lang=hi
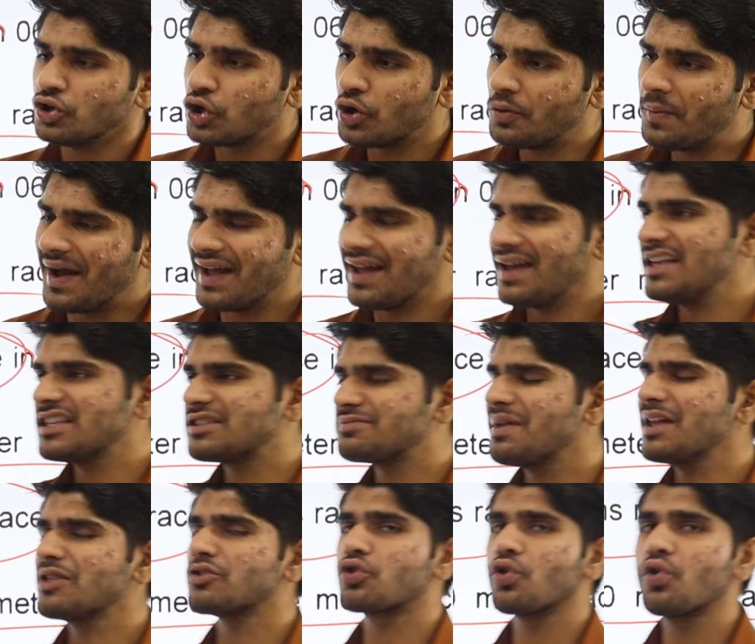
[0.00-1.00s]
तो भाई
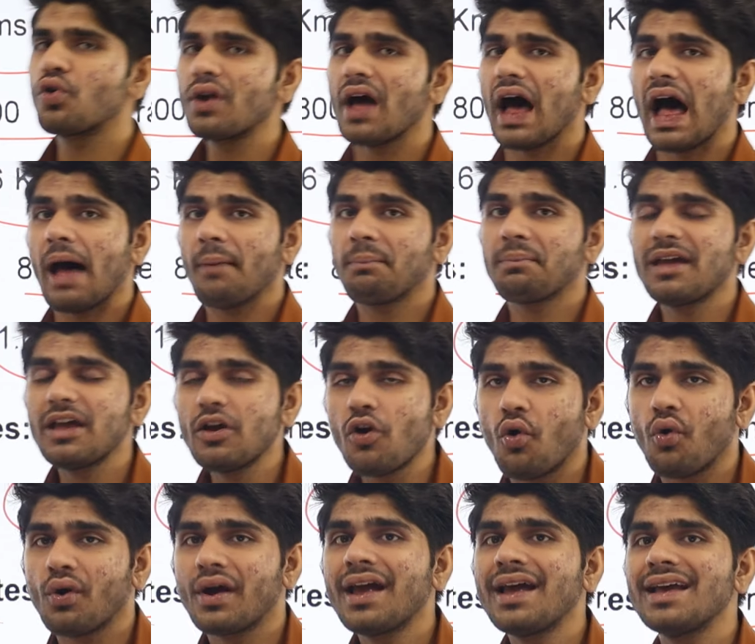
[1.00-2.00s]
इसमें दौड़ आपकी
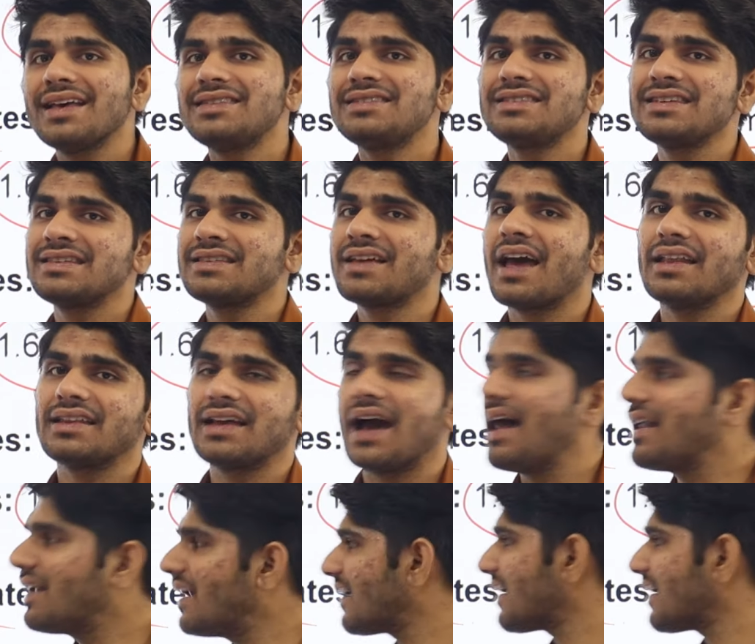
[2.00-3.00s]
होगी इस चीज का ध्यान